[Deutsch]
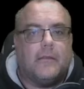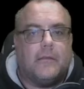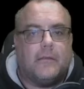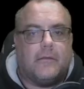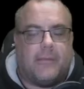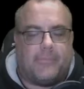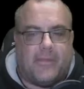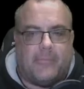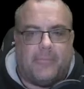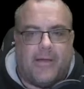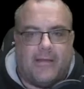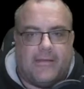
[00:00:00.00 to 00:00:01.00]
Ich habe da
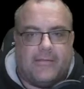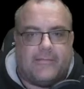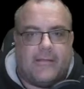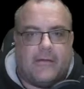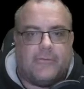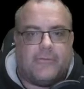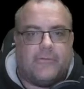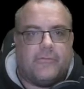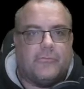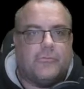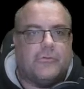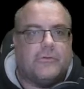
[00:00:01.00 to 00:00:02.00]
ein paar Links
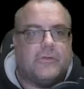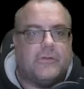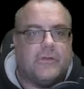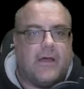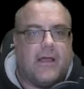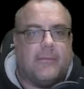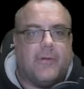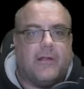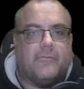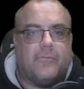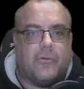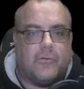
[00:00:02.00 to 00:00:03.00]
rausgesucht.
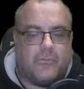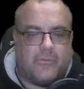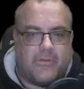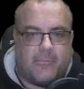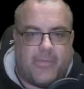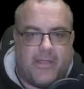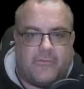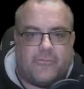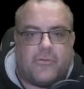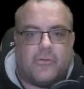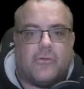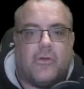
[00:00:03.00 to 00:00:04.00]
Einmal
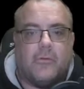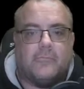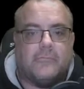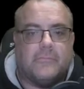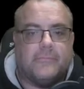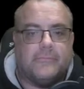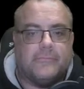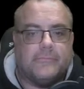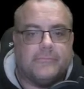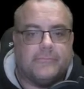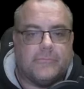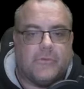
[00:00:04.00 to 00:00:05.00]
followthepage.com,
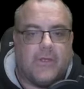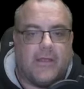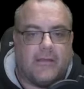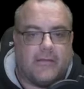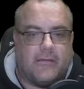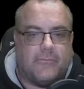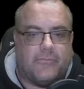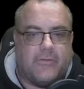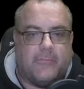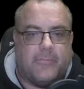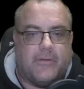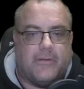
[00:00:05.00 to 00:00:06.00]
relativ
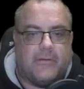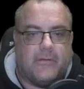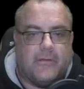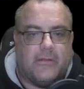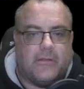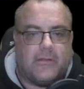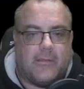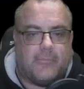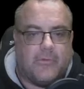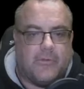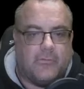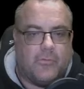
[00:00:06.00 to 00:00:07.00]
simpel. Ich
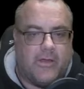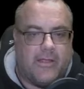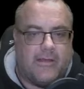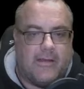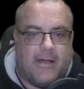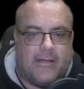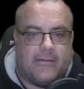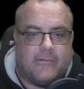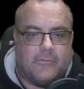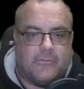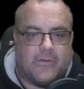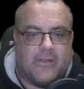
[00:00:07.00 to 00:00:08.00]
gebe eine URL ein
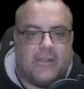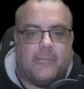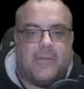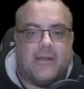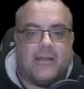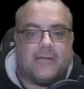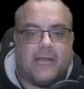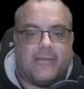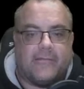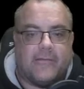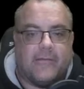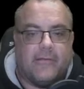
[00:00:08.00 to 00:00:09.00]
und eine
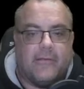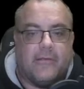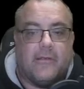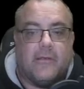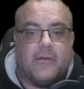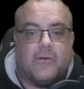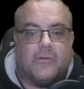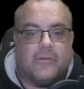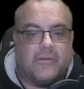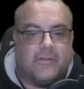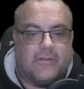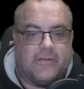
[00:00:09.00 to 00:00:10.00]
E-Mail-Adresse
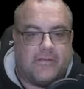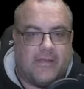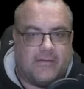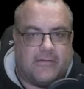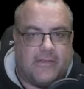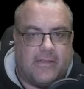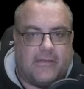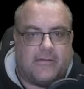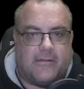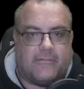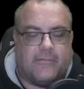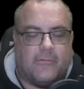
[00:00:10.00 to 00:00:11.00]
und dann geht
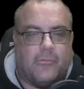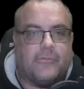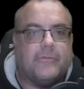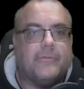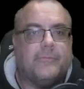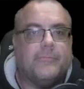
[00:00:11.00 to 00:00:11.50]
das los.